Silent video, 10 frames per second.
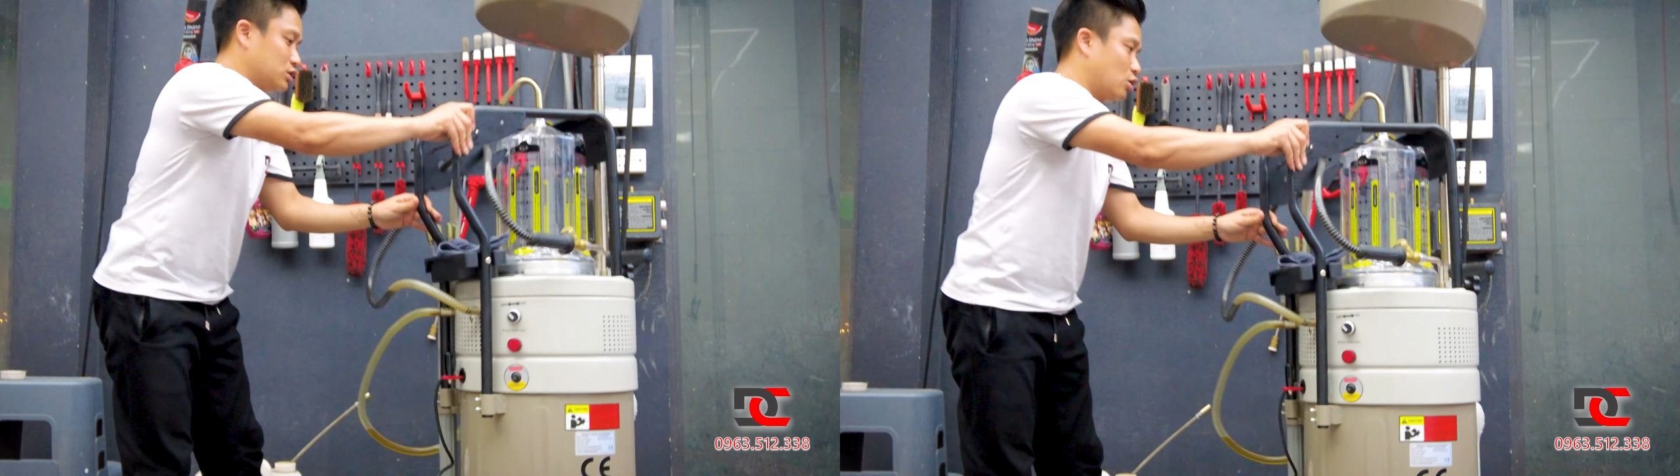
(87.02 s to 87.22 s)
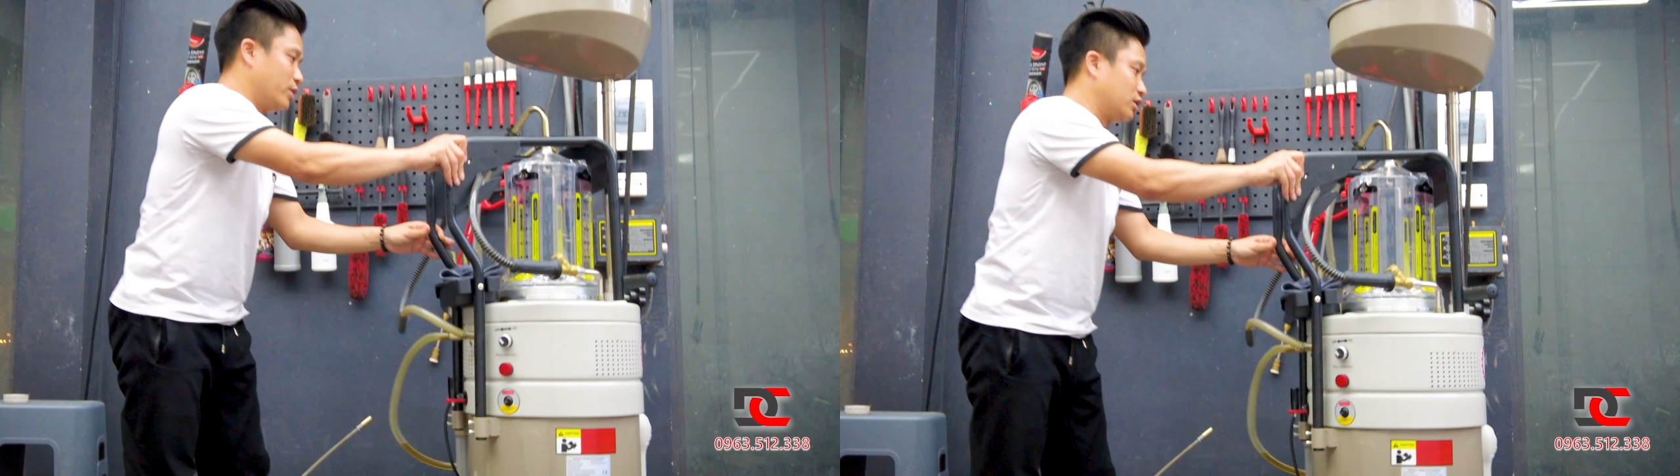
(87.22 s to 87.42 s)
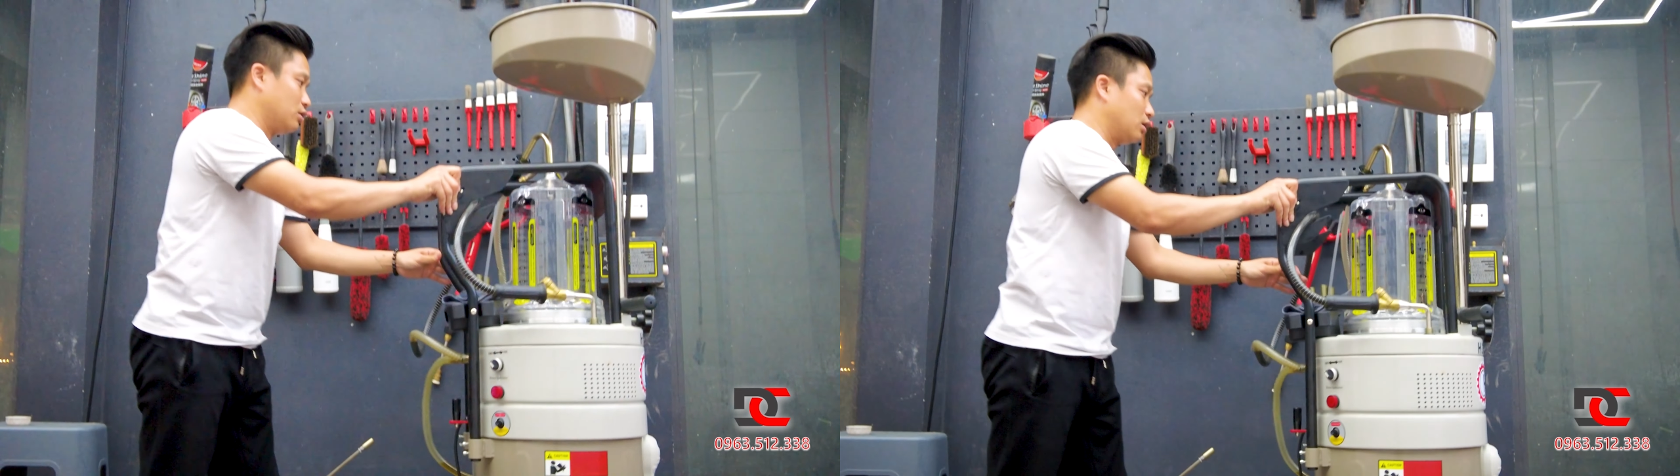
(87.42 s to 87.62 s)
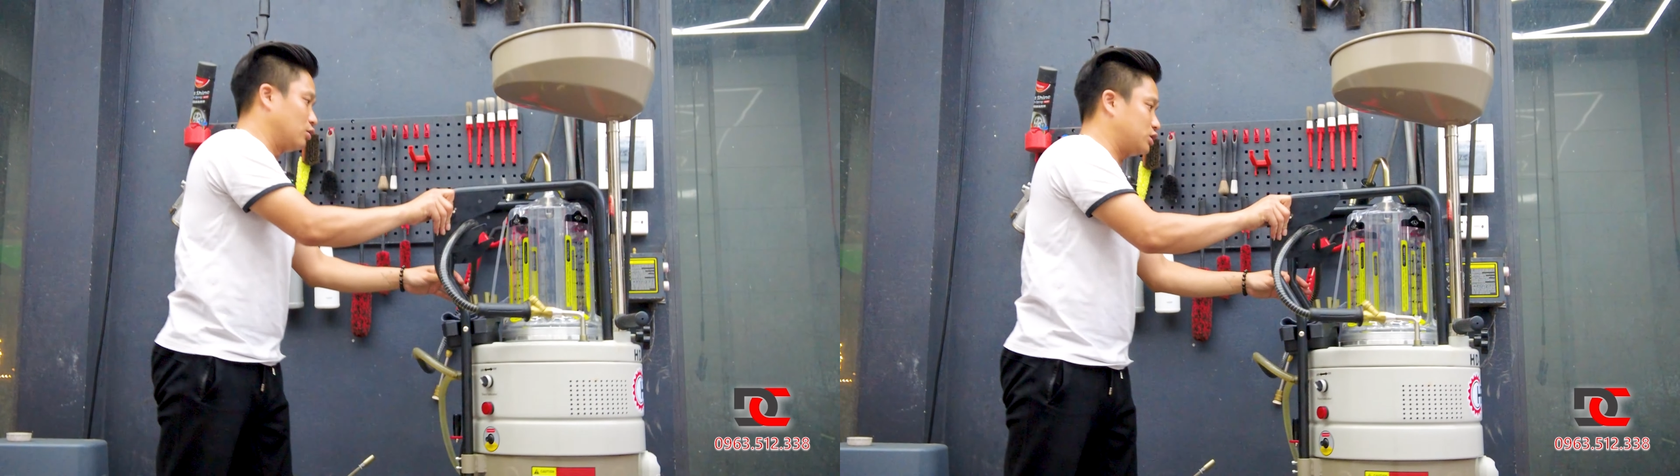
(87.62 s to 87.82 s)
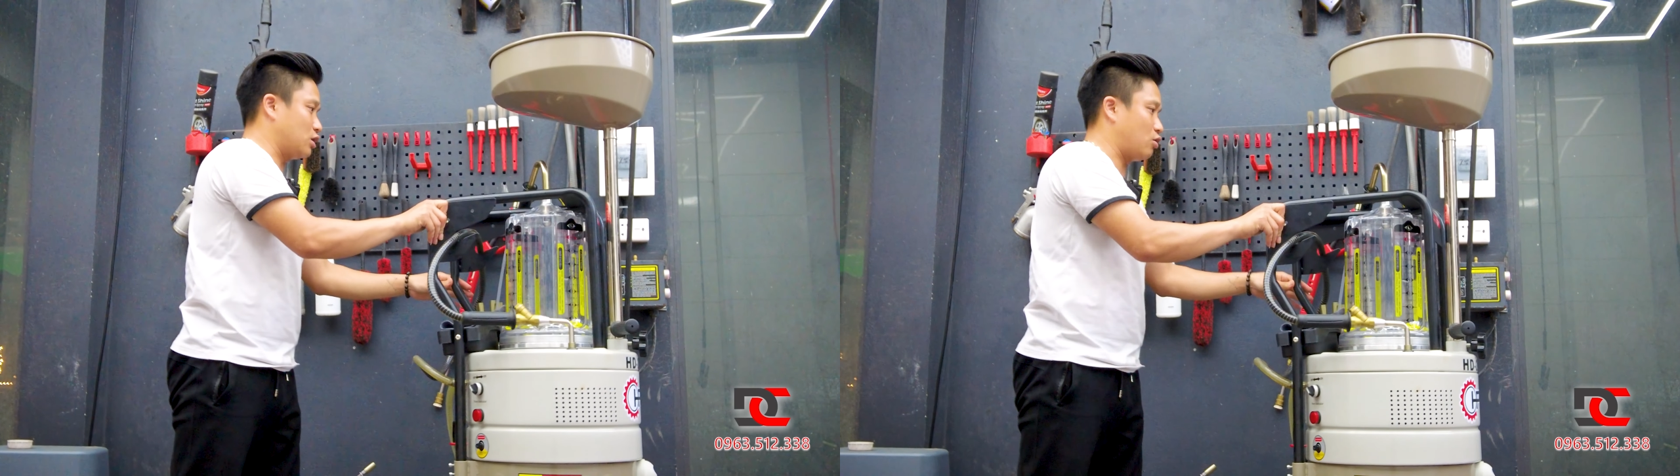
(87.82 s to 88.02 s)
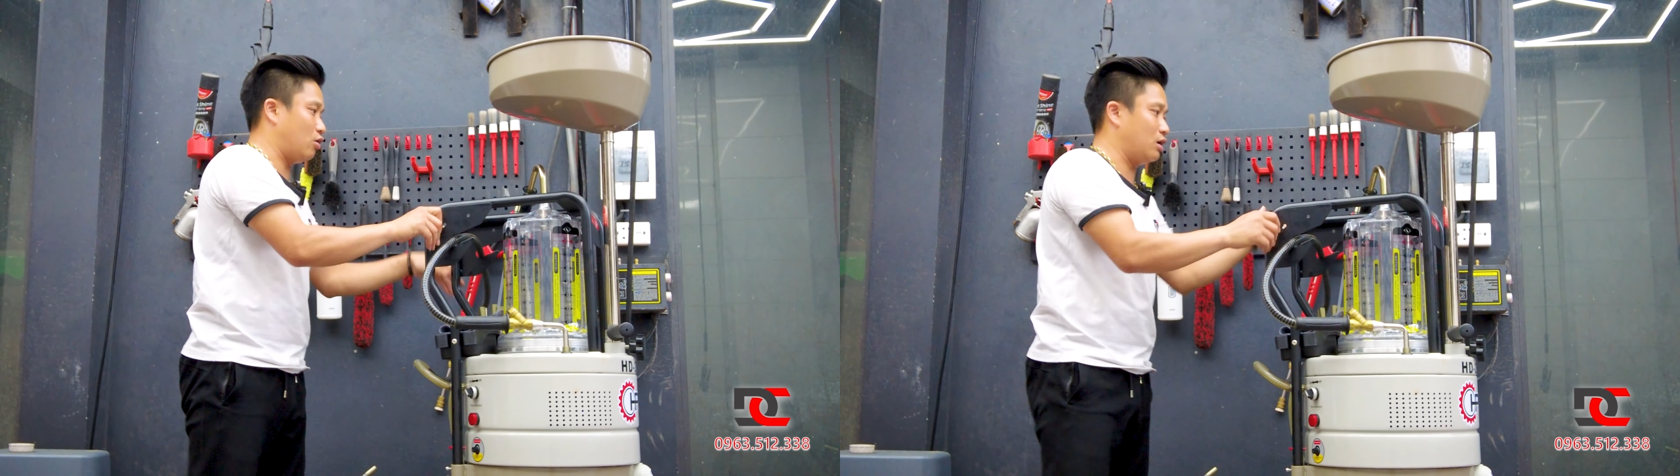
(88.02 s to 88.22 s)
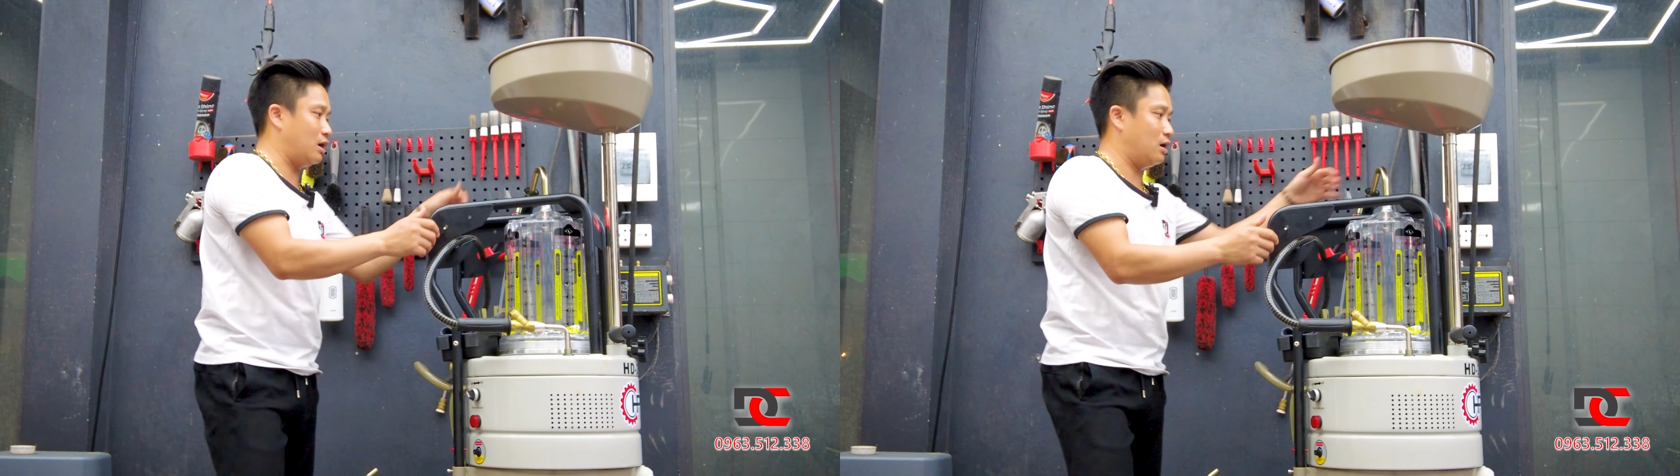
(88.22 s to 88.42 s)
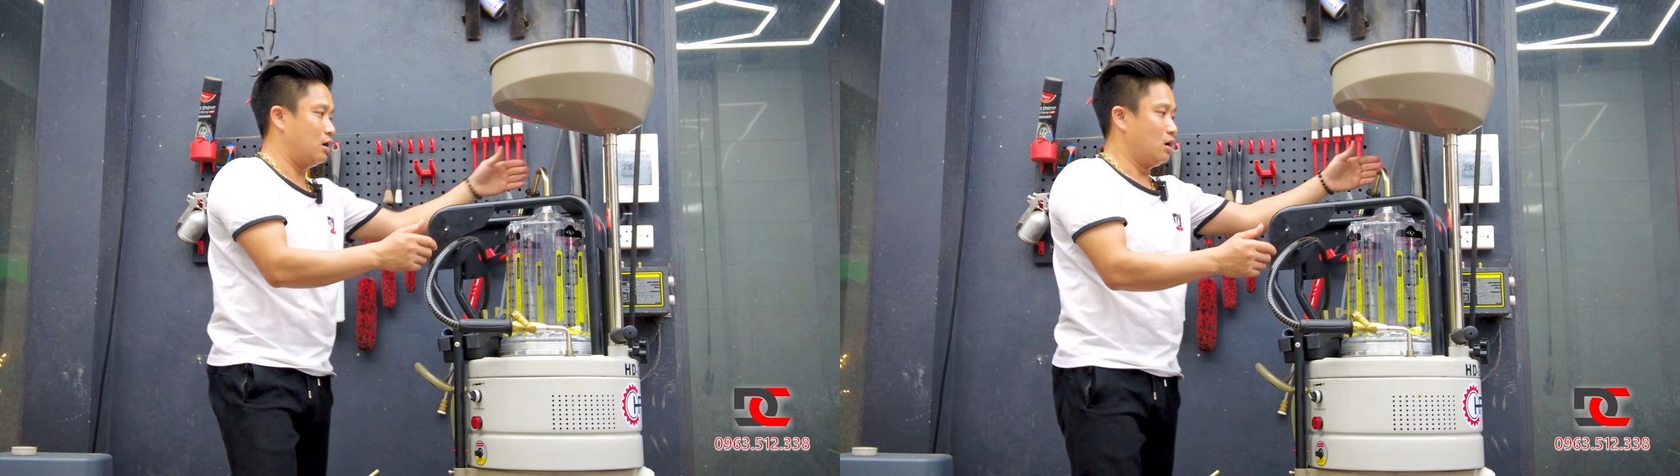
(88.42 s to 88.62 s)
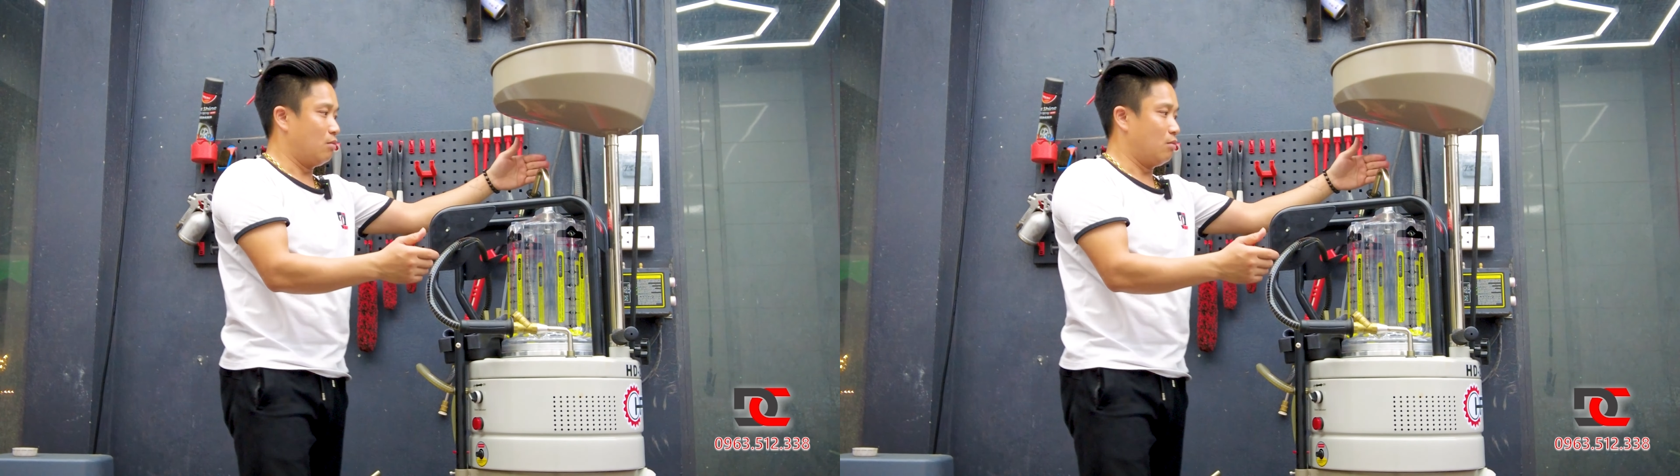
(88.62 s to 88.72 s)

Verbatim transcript: hút dầu bình thường, nó sẽ có là